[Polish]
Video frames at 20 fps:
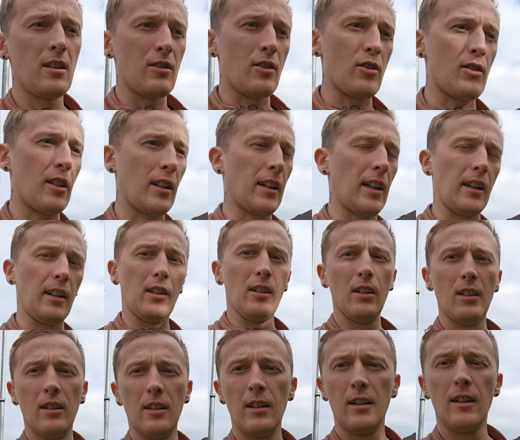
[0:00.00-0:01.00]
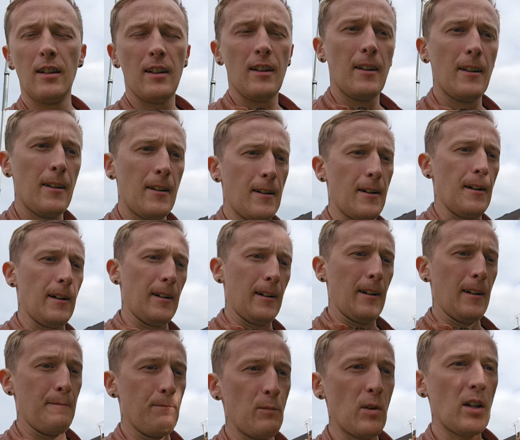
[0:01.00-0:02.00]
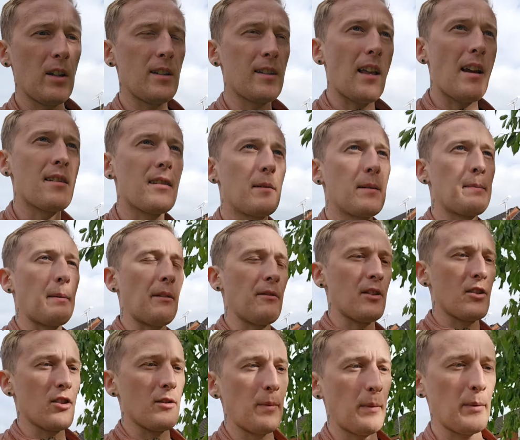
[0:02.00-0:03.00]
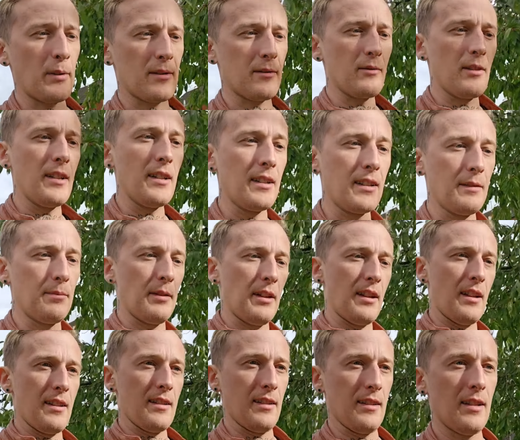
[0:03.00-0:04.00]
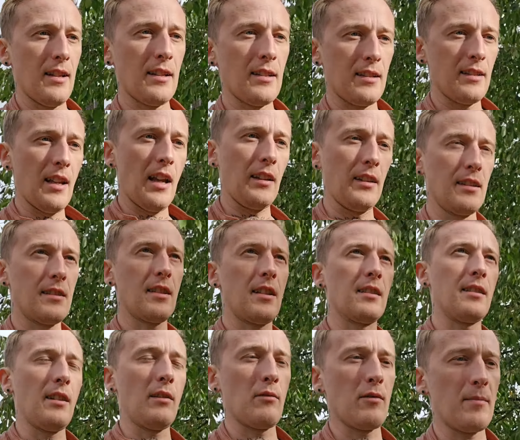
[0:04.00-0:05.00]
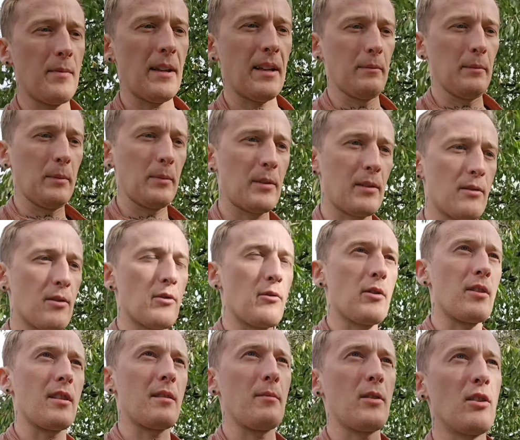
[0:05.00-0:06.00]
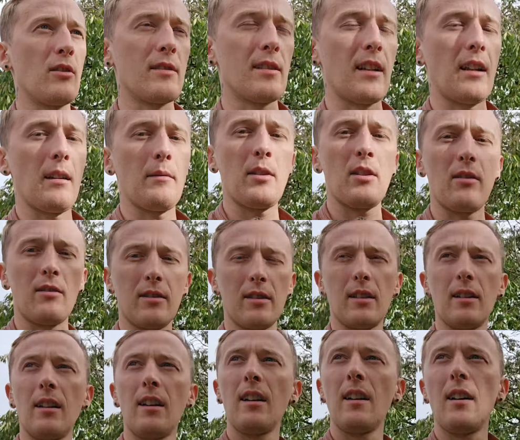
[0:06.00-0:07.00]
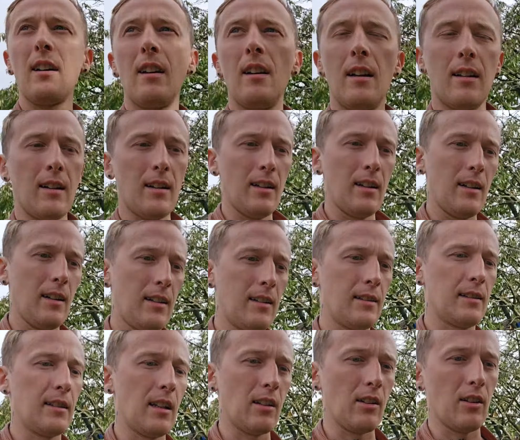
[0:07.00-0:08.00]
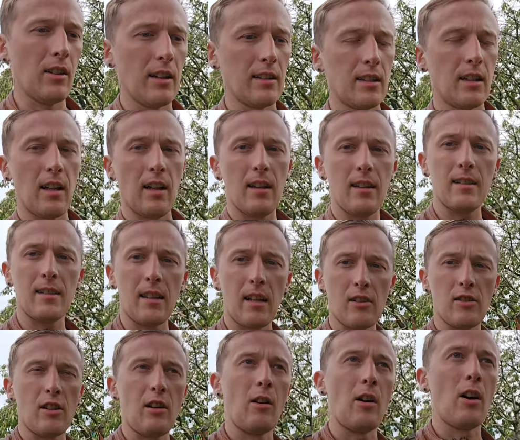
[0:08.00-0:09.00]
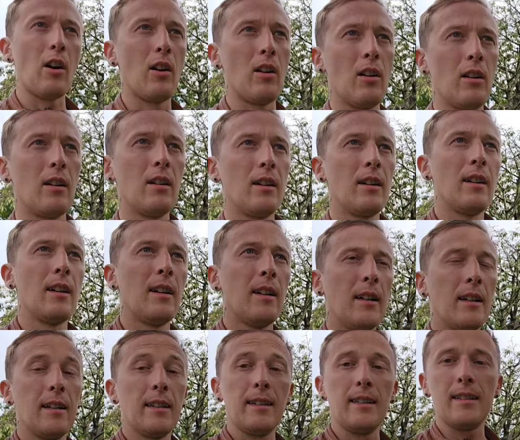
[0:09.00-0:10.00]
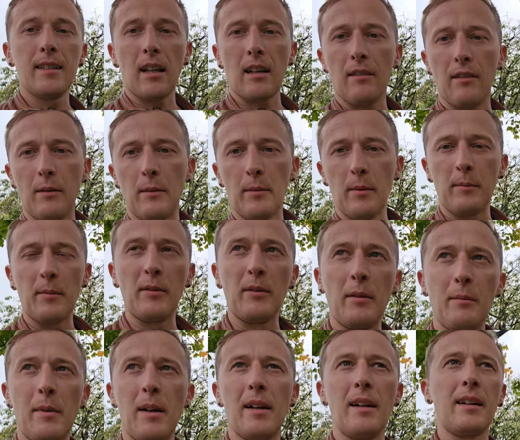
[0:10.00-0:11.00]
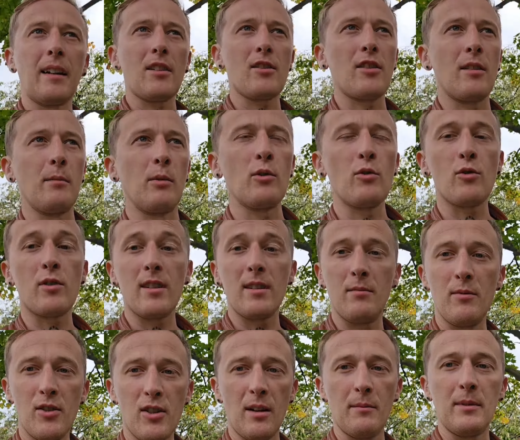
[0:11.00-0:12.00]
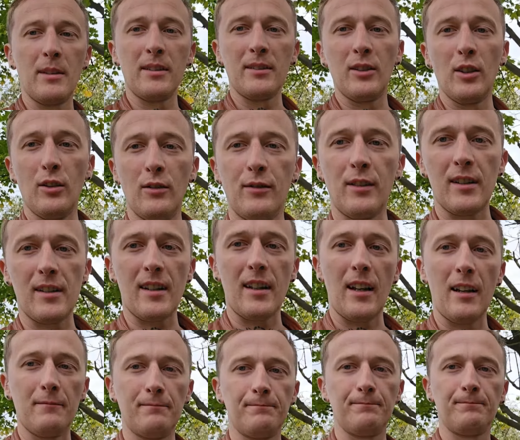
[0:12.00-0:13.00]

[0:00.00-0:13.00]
coś takiego E, no i zdałem sobie sprawę, że po prostu nigdy pieniędzy na nic nie uzbieram. Po prostu żyło się z miesiąca na miesiąc. E, tylko na tyle starczało. I zaraz Wam opowiem resztę, bo już się zbliżamy do fryzjera.